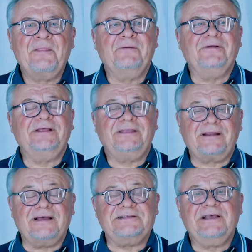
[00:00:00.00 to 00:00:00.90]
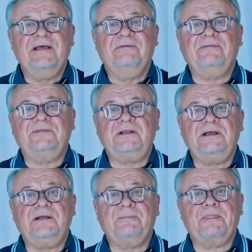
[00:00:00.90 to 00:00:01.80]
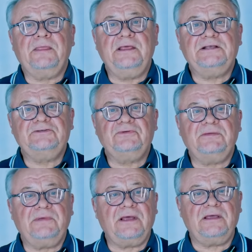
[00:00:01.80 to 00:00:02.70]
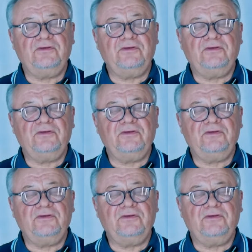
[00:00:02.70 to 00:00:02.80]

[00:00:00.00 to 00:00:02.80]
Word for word: Вот, это раз. Во-вторых, если у тебя